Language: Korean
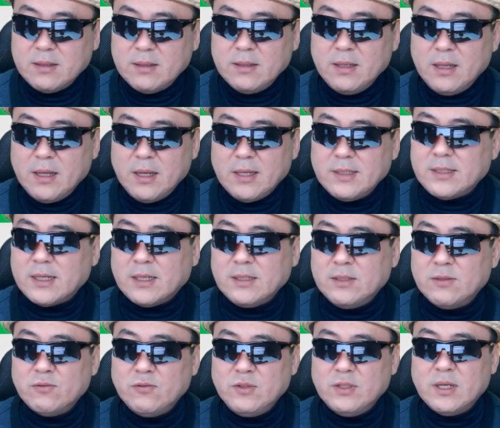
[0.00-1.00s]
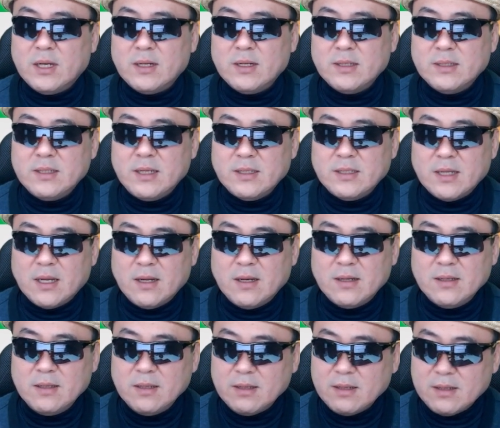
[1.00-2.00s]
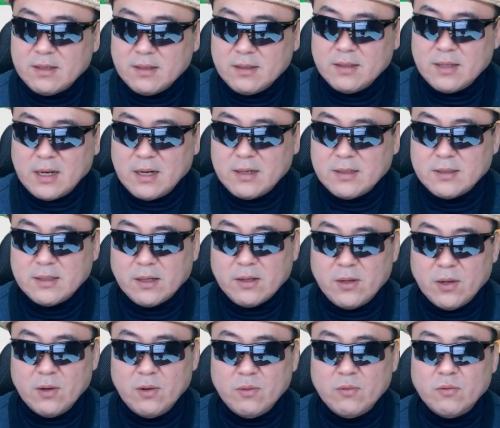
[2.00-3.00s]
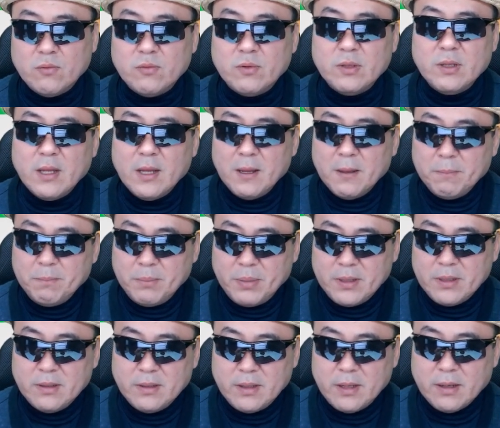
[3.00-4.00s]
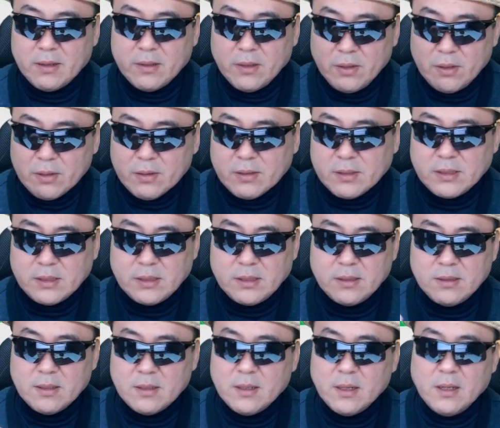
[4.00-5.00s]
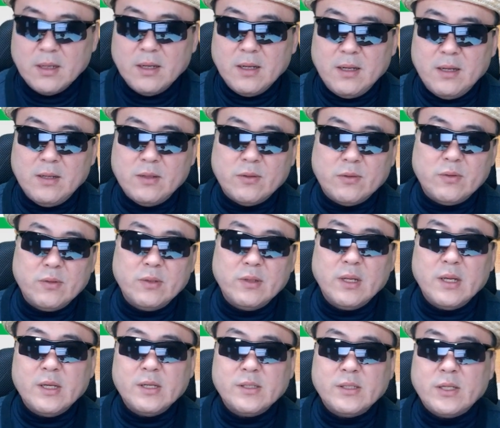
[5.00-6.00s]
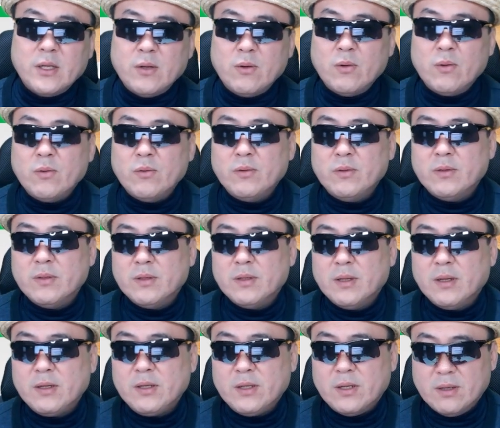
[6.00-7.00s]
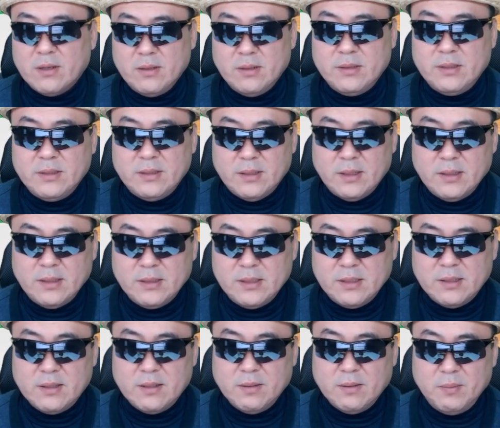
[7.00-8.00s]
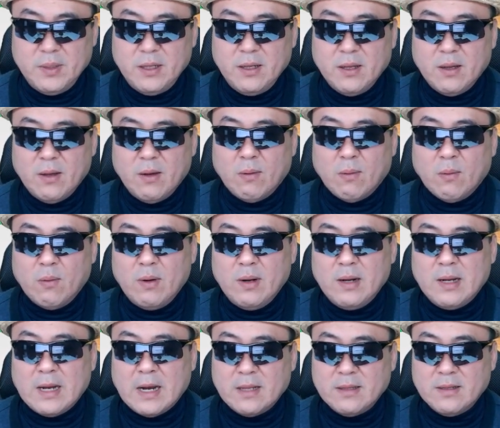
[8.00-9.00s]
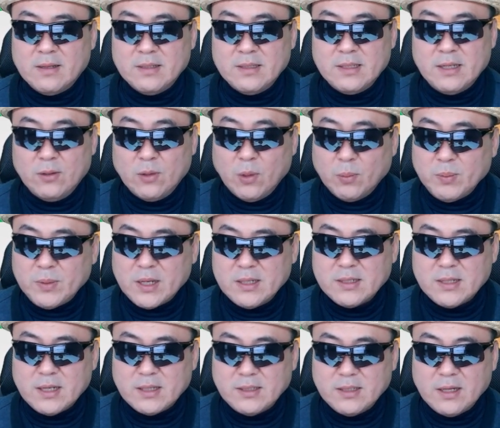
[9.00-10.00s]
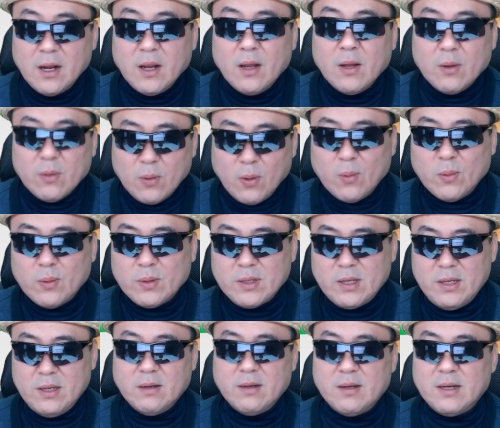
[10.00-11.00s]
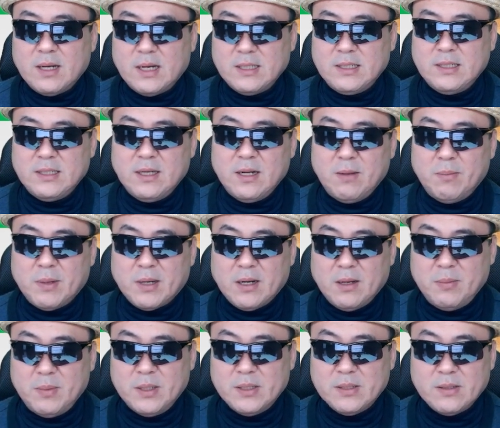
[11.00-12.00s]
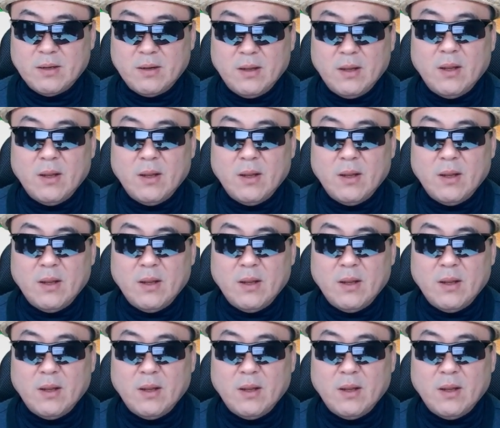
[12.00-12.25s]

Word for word: 은행이 좌지우지하는 세상은 끝날 것이다. 결국은 핀테크 혁신을 이루는 새로운 결제 시스템이 올 가능성이 높다는 사실 꼭 기억하시길 바라면서